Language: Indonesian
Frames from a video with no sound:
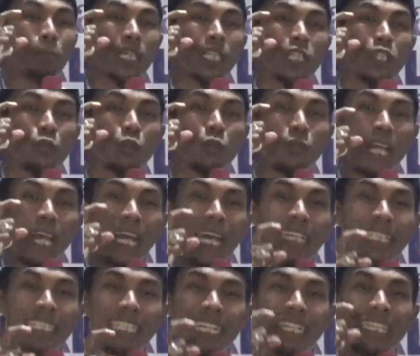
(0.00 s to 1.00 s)

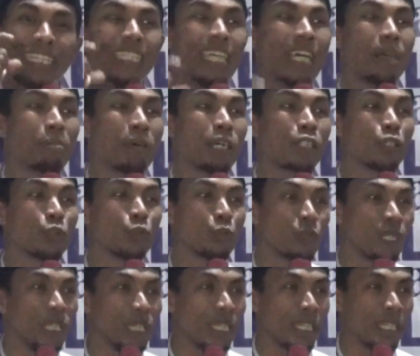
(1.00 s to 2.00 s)
penggunaannya tidak
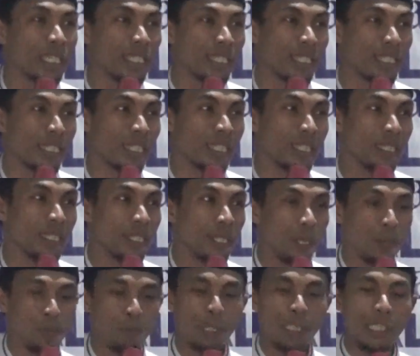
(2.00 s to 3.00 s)
maksud dan hadirin
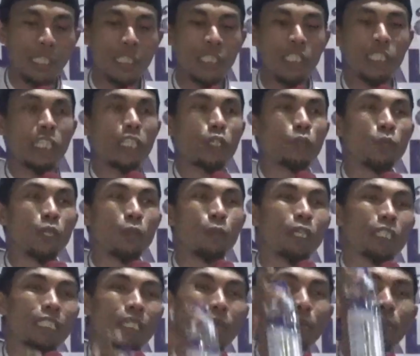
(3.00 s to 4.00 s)
pita
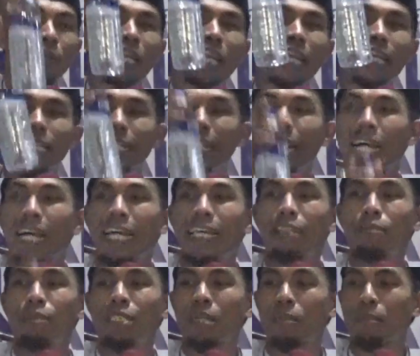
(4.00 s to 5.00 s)
kuda ban sampean andi
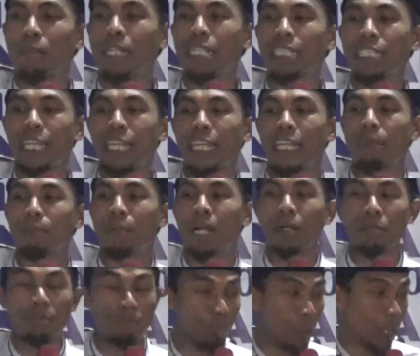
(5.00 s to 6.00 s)
aing bi sampean seram
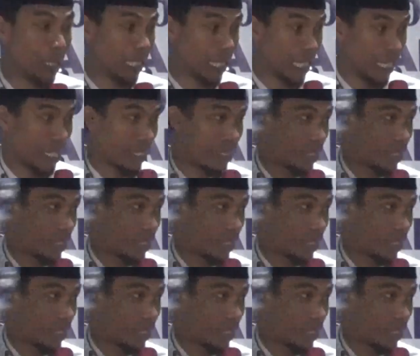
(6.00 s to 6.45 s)
ke kembang